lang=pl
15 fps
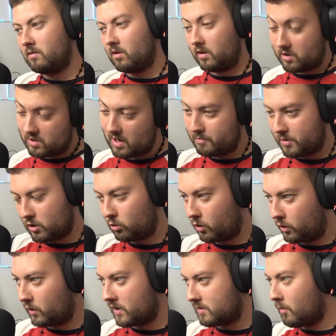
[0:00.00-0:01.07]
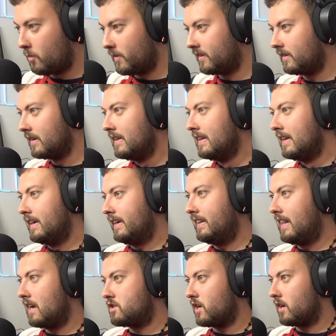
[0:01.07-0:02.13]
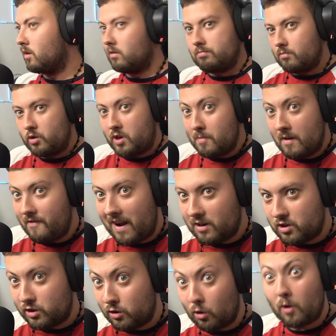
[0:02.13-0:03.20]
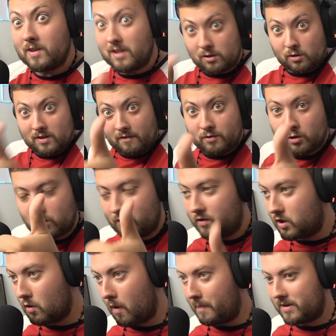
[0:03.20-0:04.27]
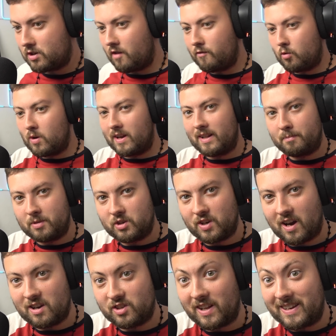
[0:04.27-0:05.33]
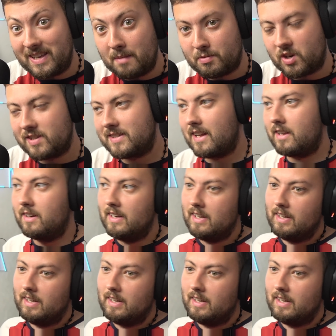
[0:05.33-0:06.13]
to też napisz, który to jest moment i dlaczego. Musimy walczyć do końca. Zostawcie oczywiście łapeczkę w górę, napiszcie hashtag nie przestań.